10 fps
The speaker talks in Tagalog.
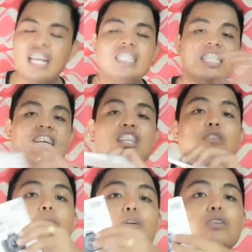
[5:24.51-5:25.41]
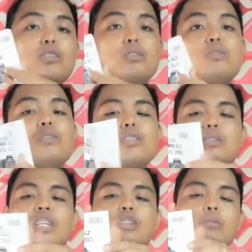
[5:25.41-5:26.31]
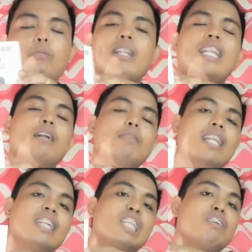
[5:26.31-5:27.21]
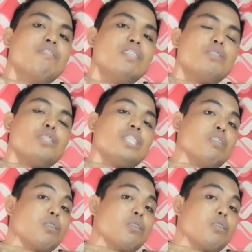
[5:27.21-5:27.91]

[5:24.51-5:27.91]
Saka yung module, so dito mo malalaman lahat ng features niya.